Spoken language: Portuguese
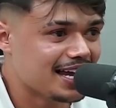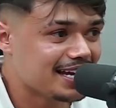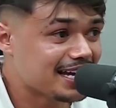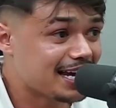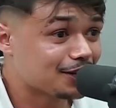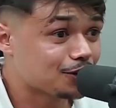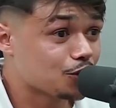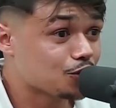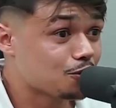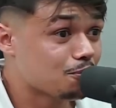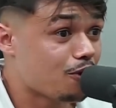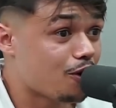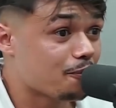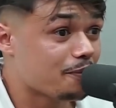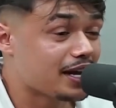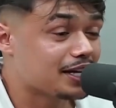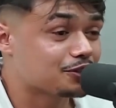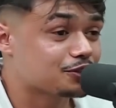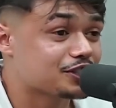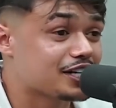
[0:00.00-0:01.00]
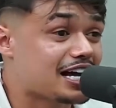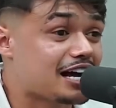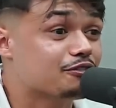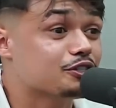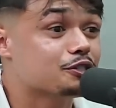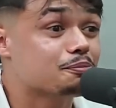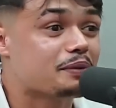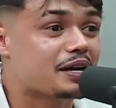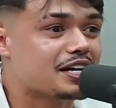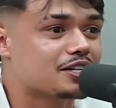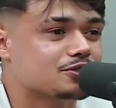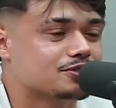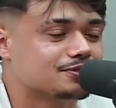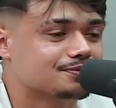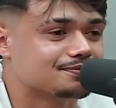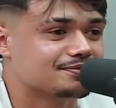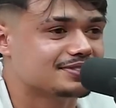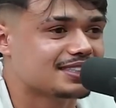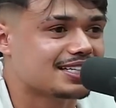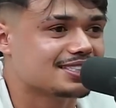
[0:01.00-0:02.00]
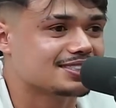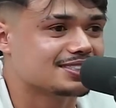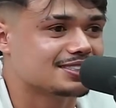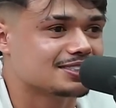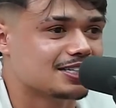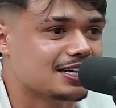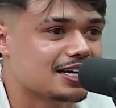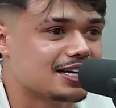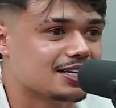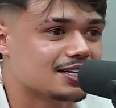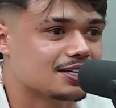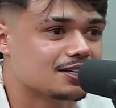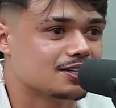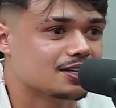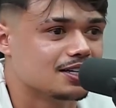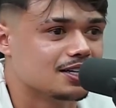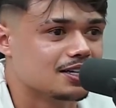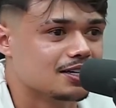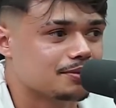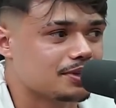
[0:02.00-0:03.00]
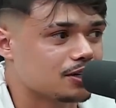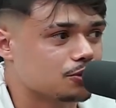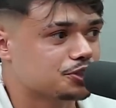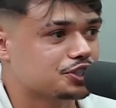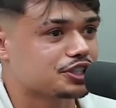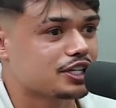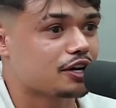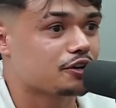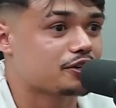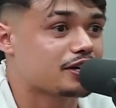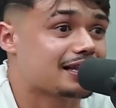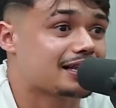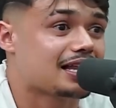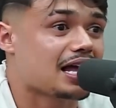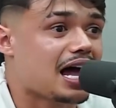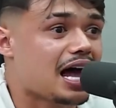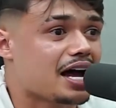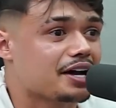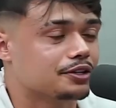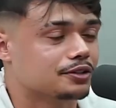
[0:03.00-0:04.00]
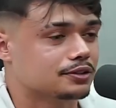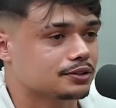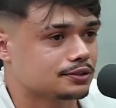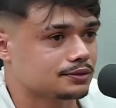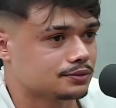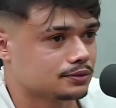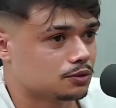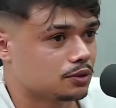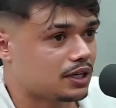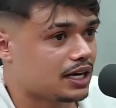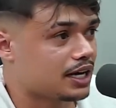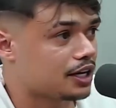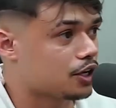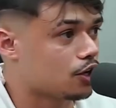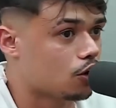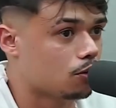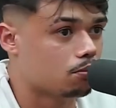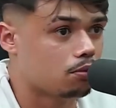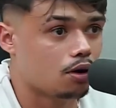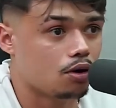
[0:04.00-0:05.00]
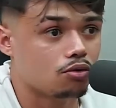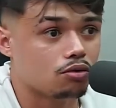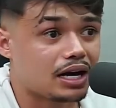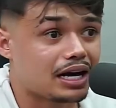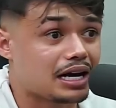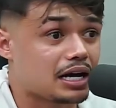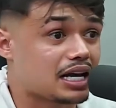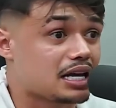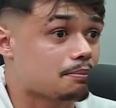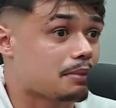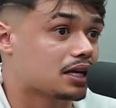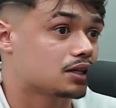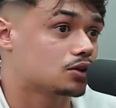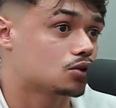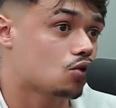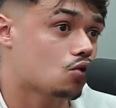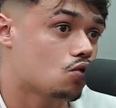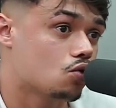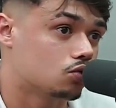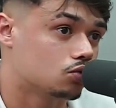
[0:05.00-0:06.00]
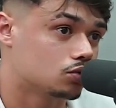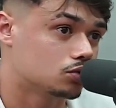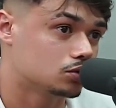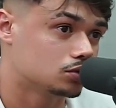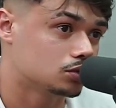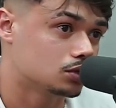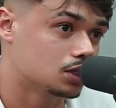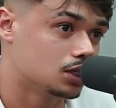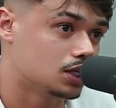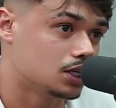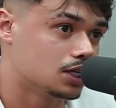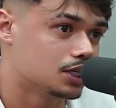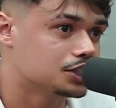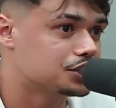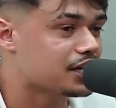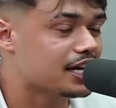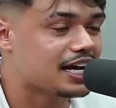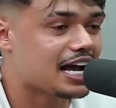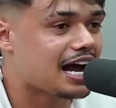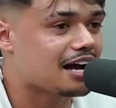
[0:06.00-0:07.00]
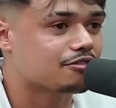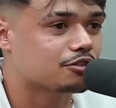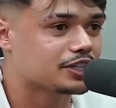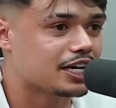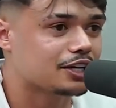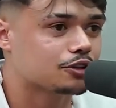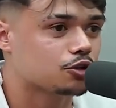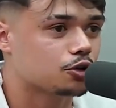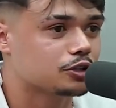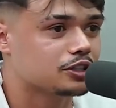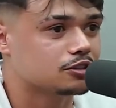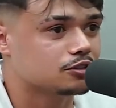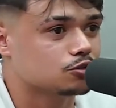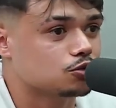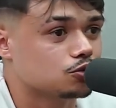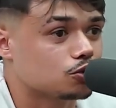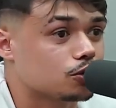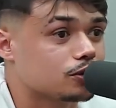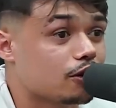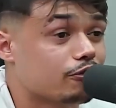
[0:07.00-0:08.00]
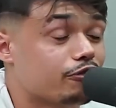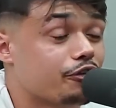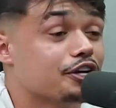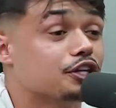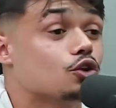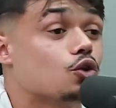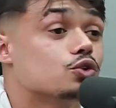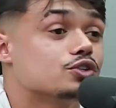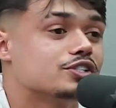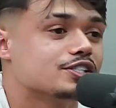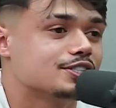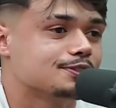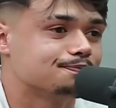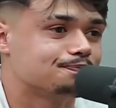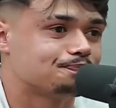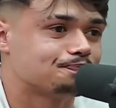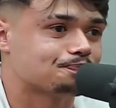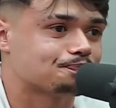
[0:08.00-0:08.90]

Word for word: E a todo momento chegava os presos. Na, é, um estelionatário, um cara Sim. que roubou, um cara que matou. Chegava o dia todo e no total foi 12.